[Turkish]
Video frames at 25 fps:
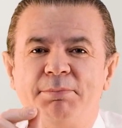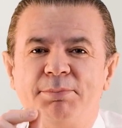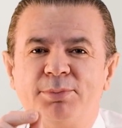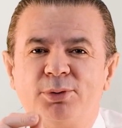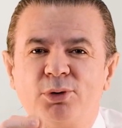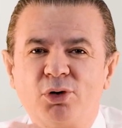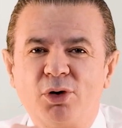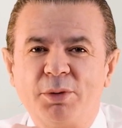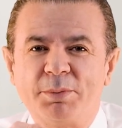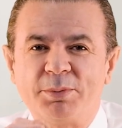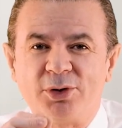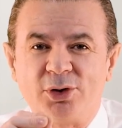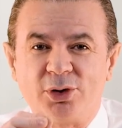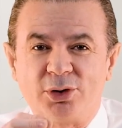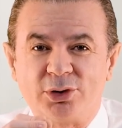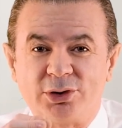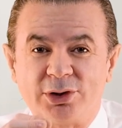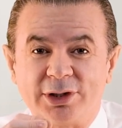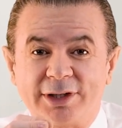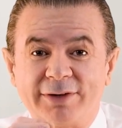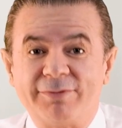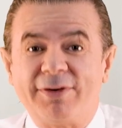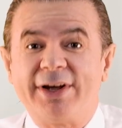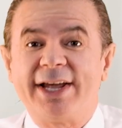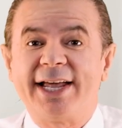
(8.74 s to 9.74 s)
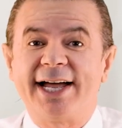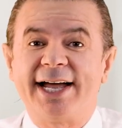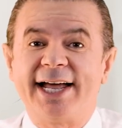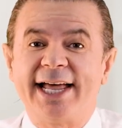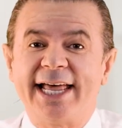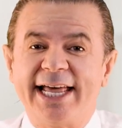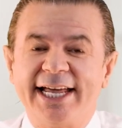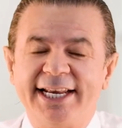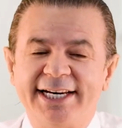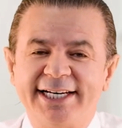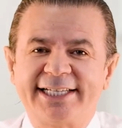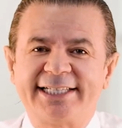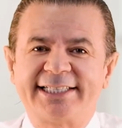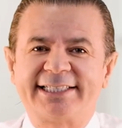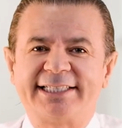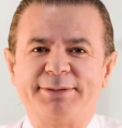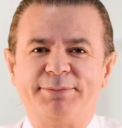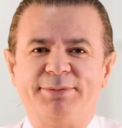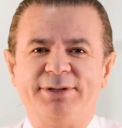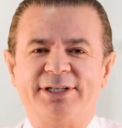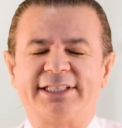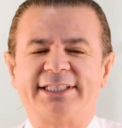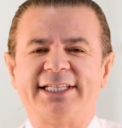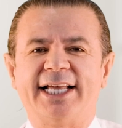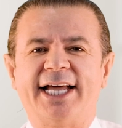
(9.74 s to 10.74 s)
probiyotik veya her
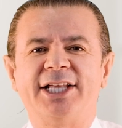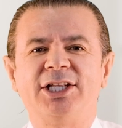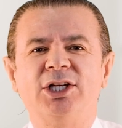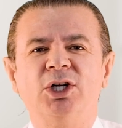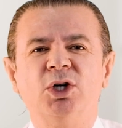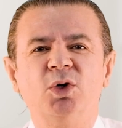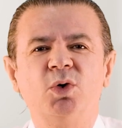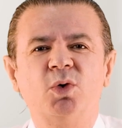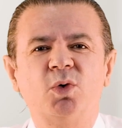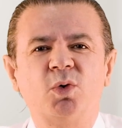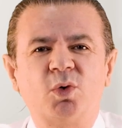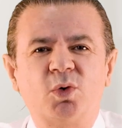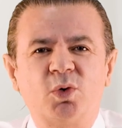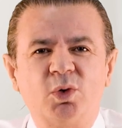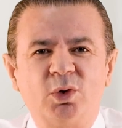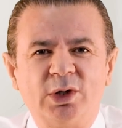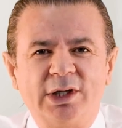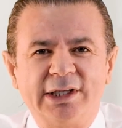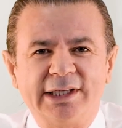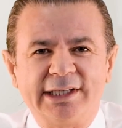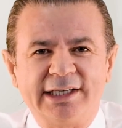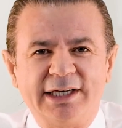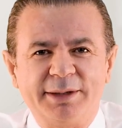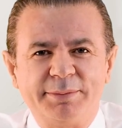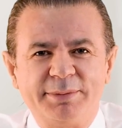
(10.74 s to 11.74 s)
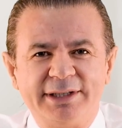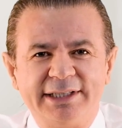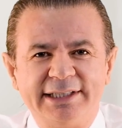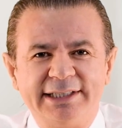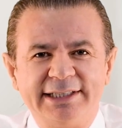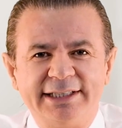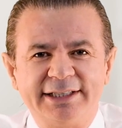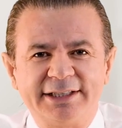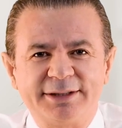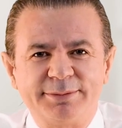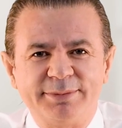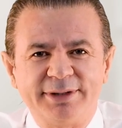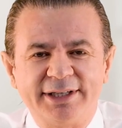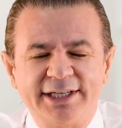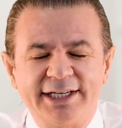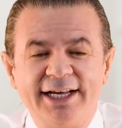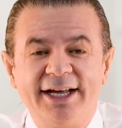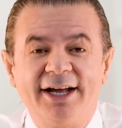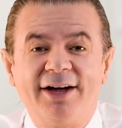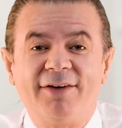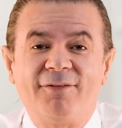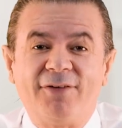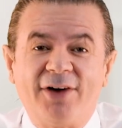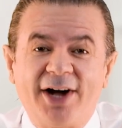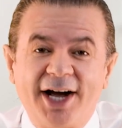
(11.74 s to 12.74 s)
ikisi birden kullanılabilir mi?
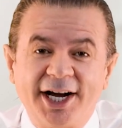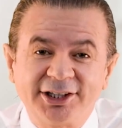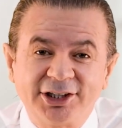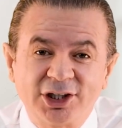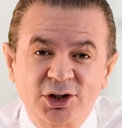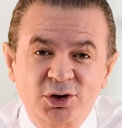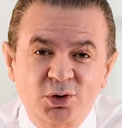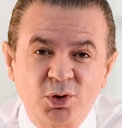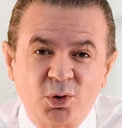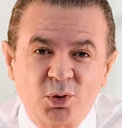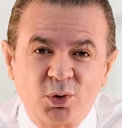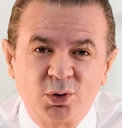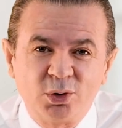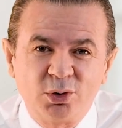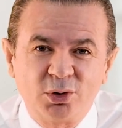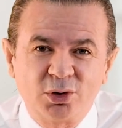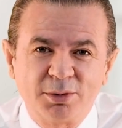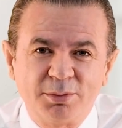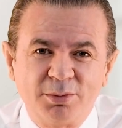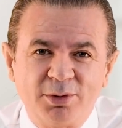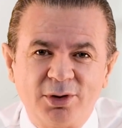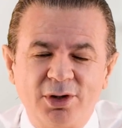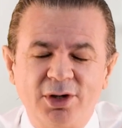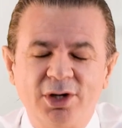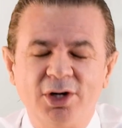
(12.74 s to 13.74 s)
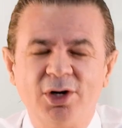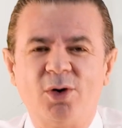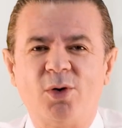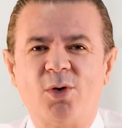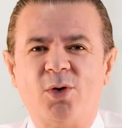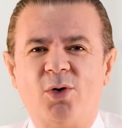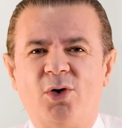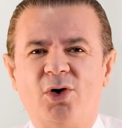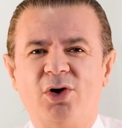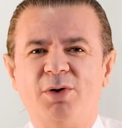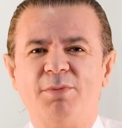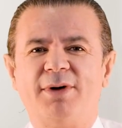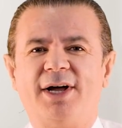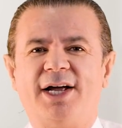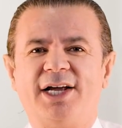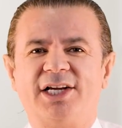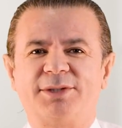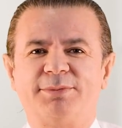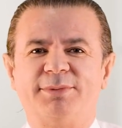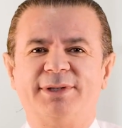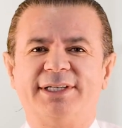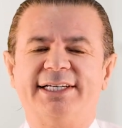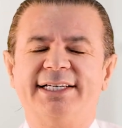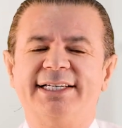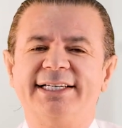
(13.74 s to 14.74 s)
Faydası olur mu?
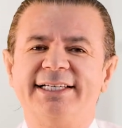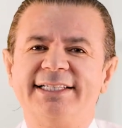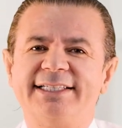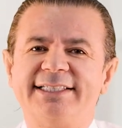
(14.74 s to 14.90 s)
Olmaz mı?